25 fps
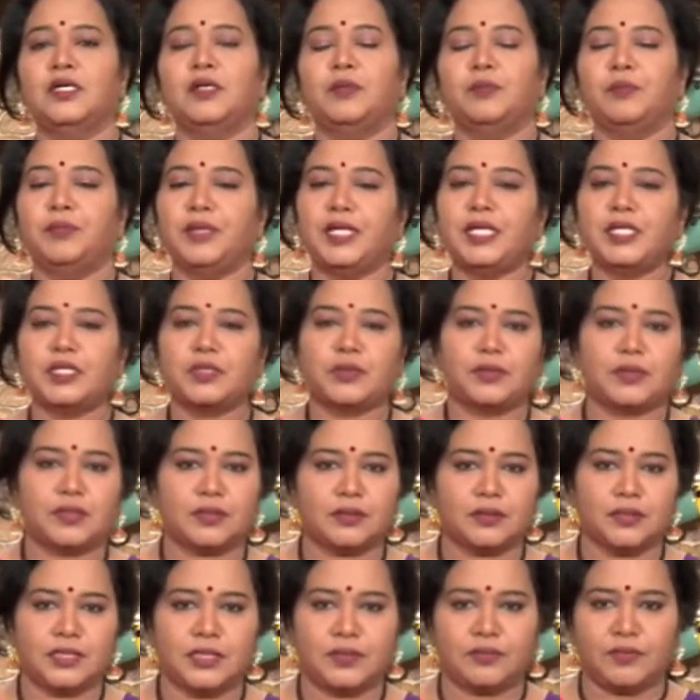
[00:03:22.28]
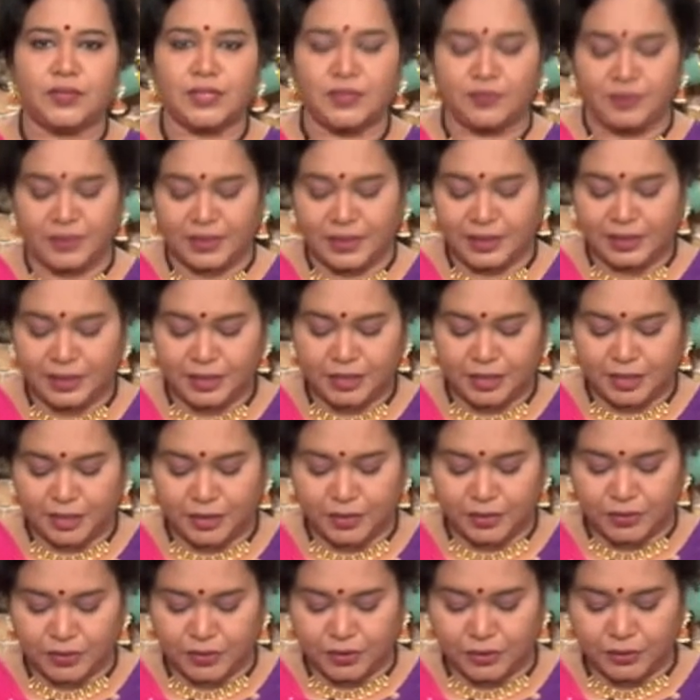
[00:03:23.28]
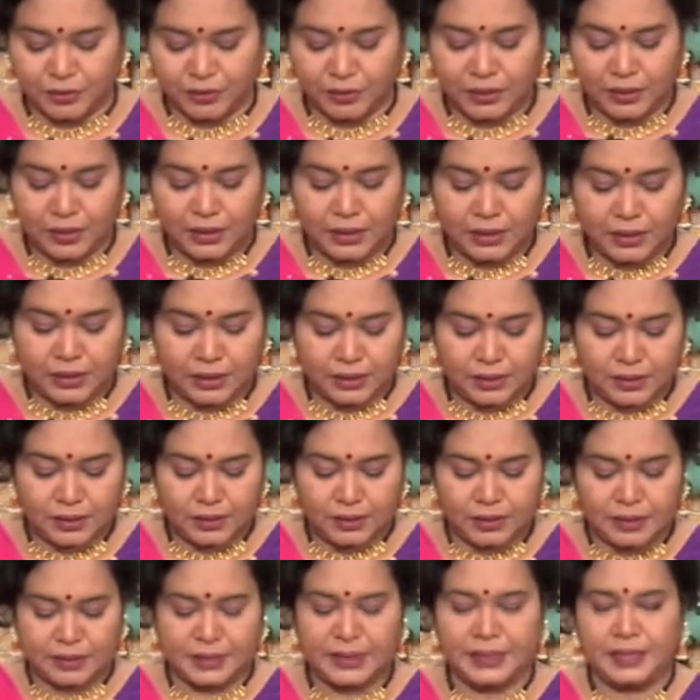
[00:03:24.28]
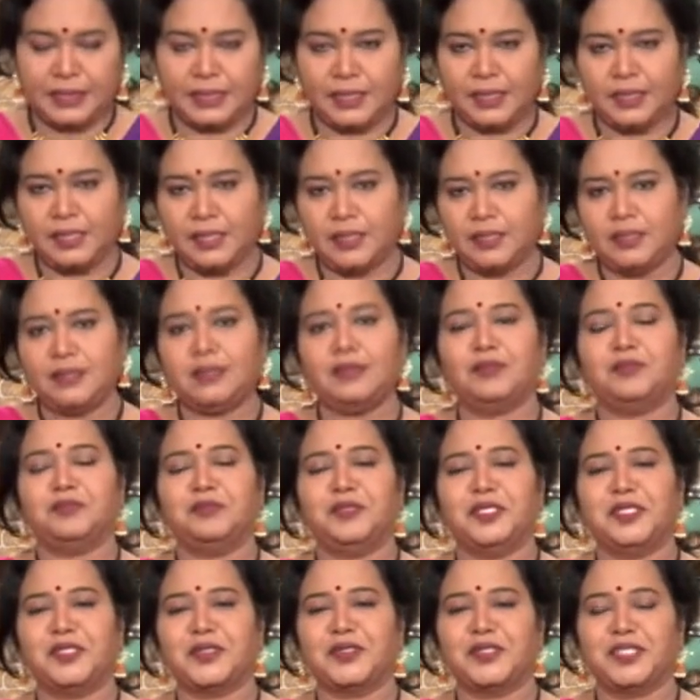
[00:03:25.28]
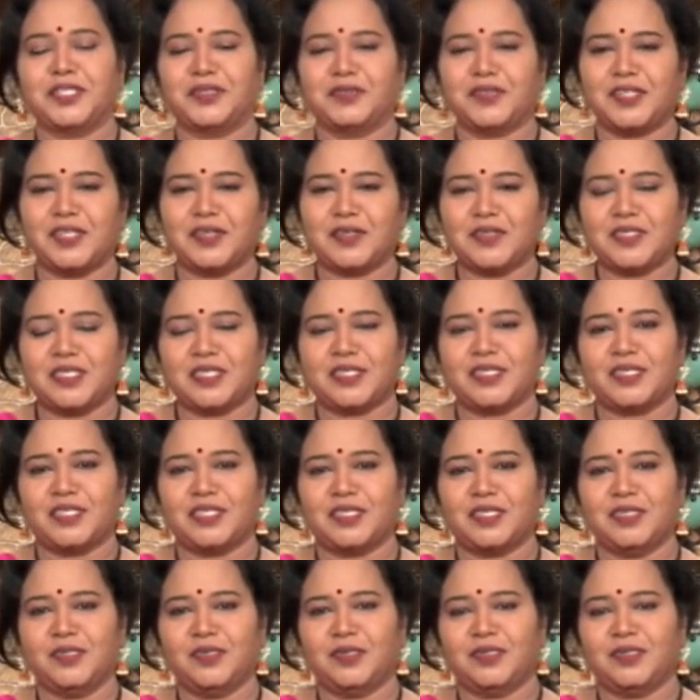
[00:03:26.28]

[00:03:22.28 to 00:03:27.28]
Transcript: బీట్రూట్ ఇవ్వటం అనేది చేయొచ్చు అంటే డైలీ బీట్రూట్ ఇవ్వనవసరం లేదు